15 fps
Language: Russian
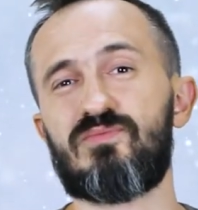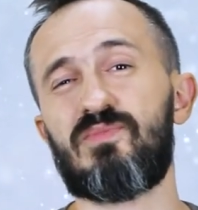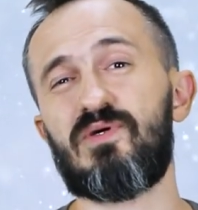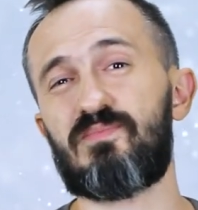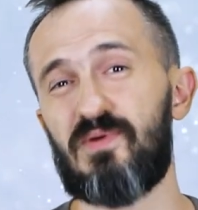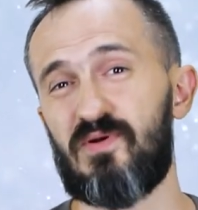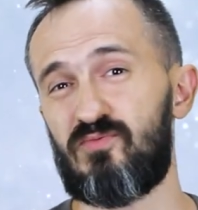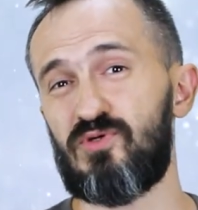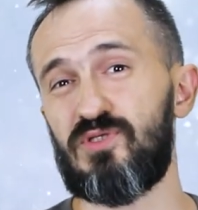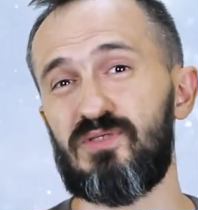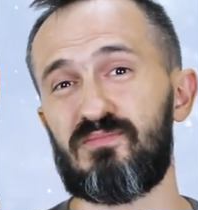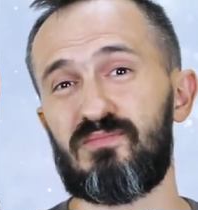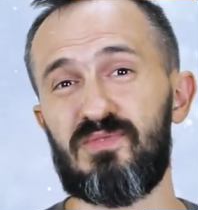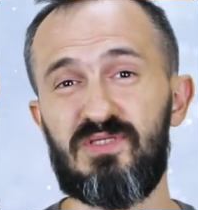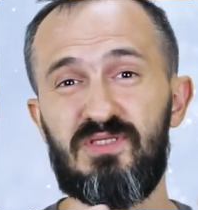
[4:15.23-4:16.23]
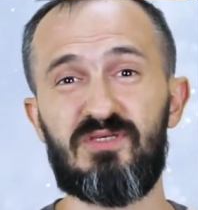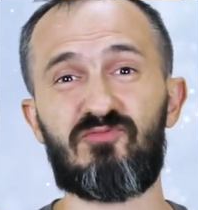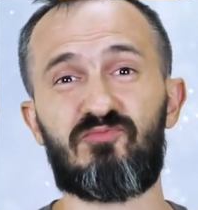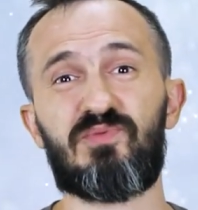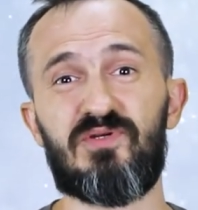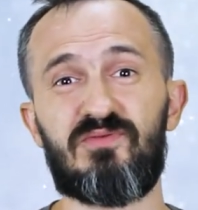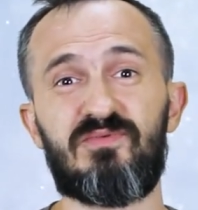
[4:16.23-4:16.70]
мы проводим не
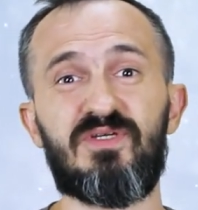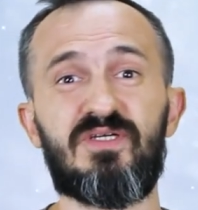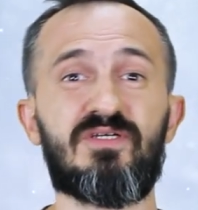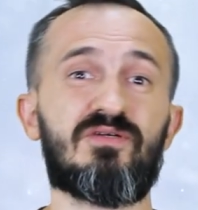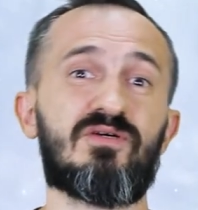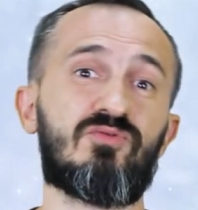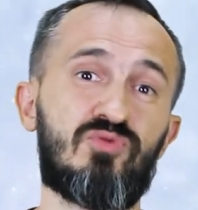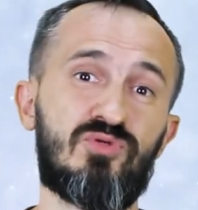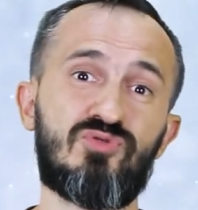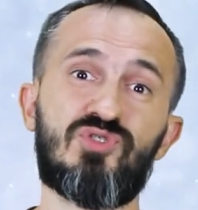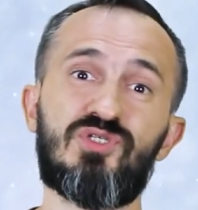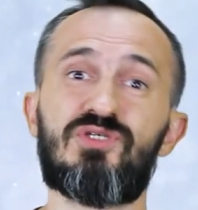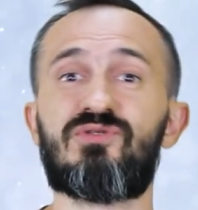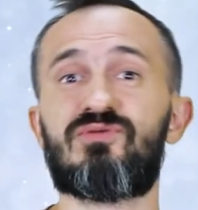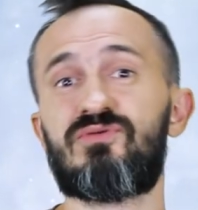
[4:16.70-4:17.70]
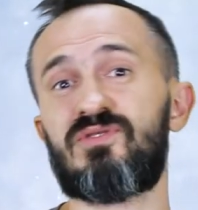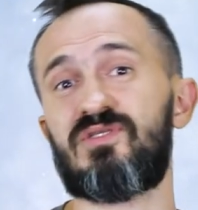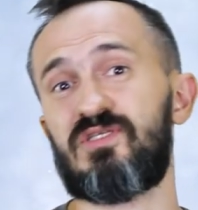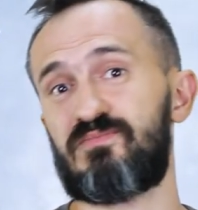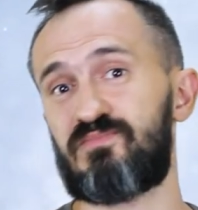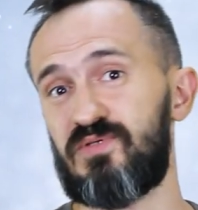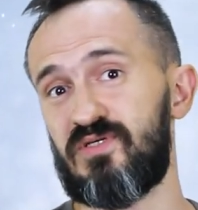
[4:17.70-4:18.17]
впервые, он уже идет
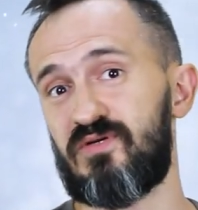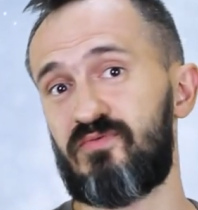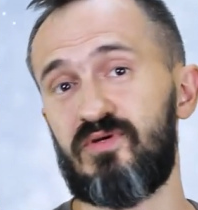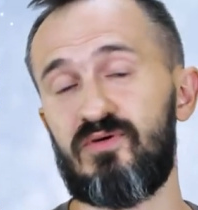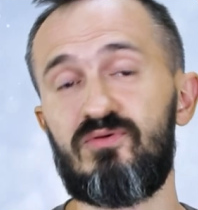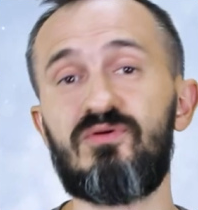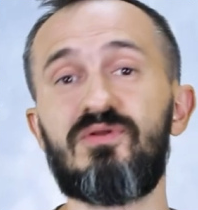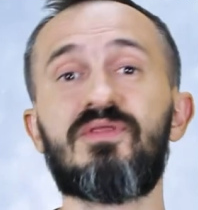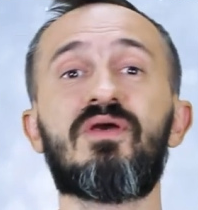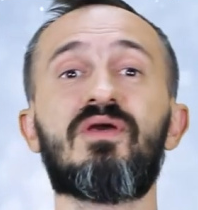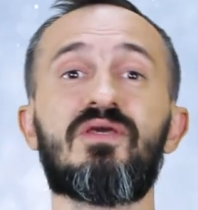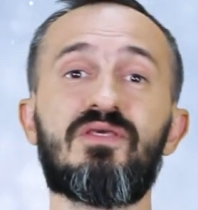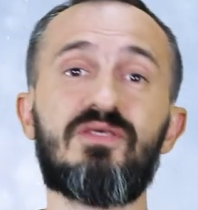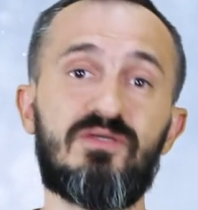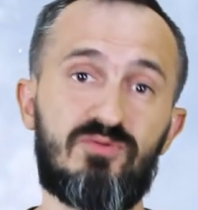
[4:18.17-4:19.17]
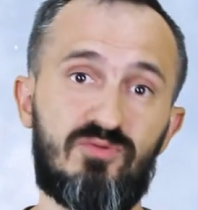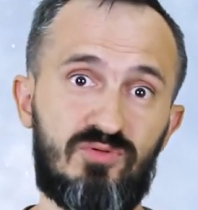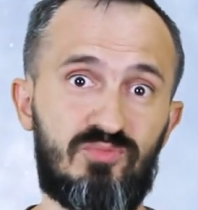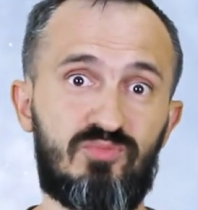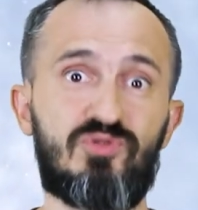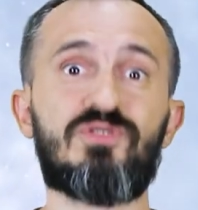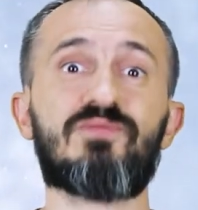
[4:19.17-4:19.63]
не первый год, и
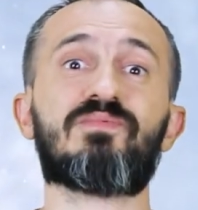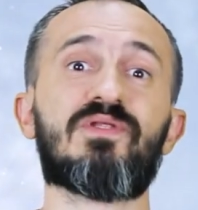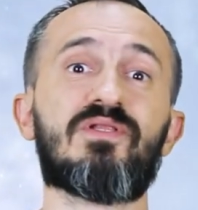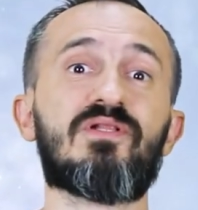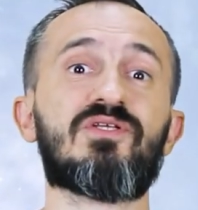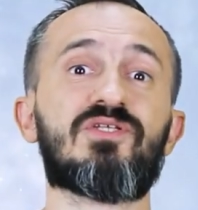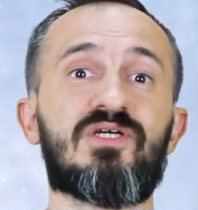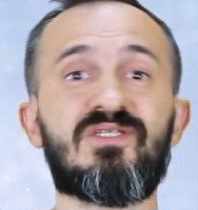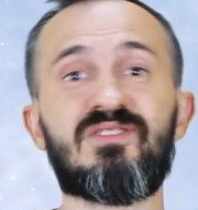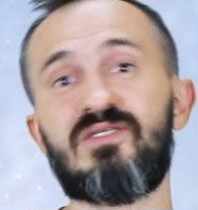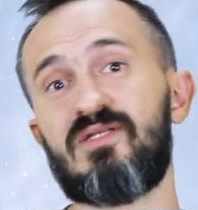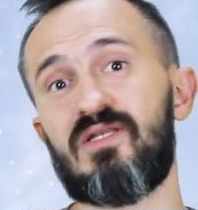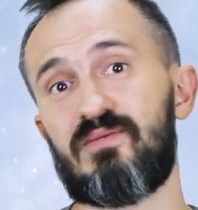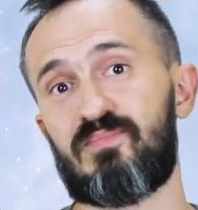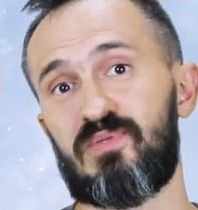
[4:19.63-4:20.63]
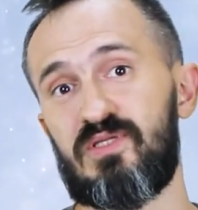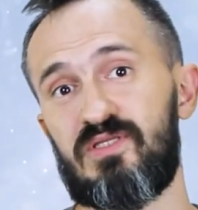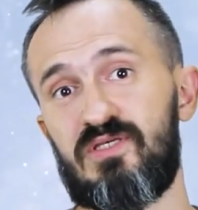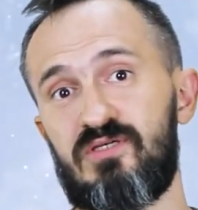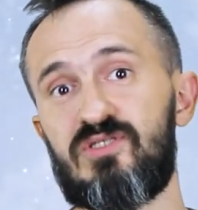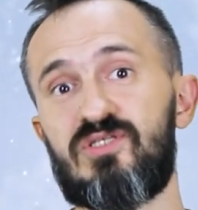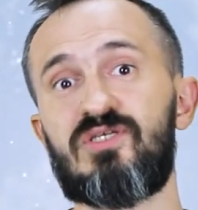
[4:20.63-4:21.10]
он будет продолжаться для
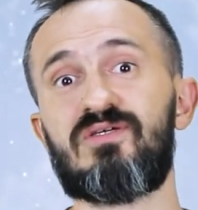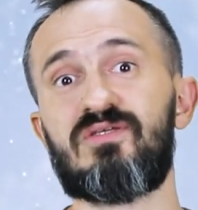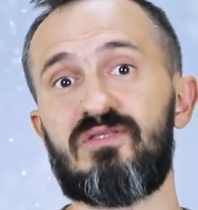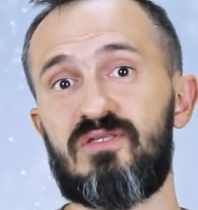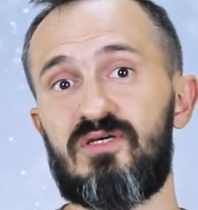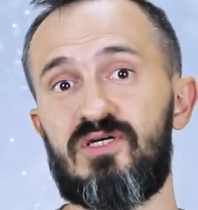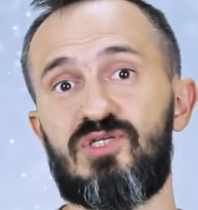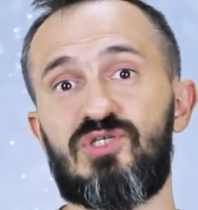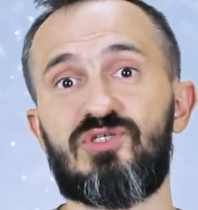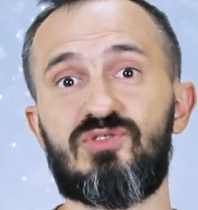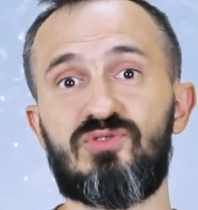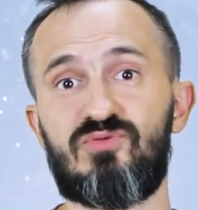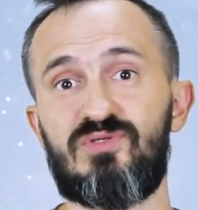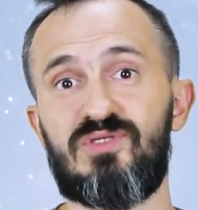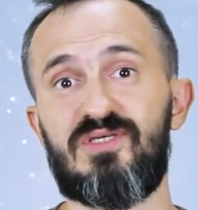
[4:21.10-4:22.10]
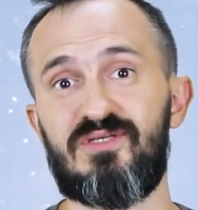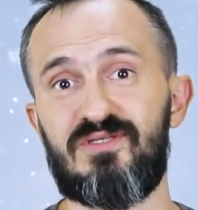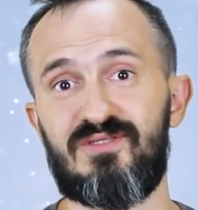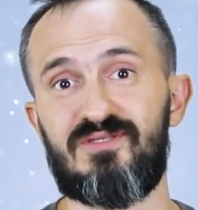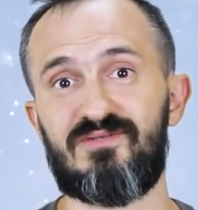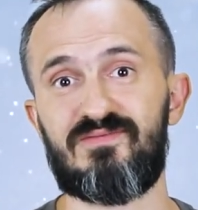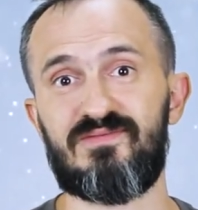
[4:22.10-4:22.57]
поддержки наших
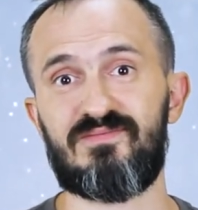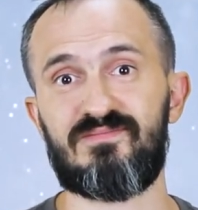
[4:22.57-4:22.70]
студентов.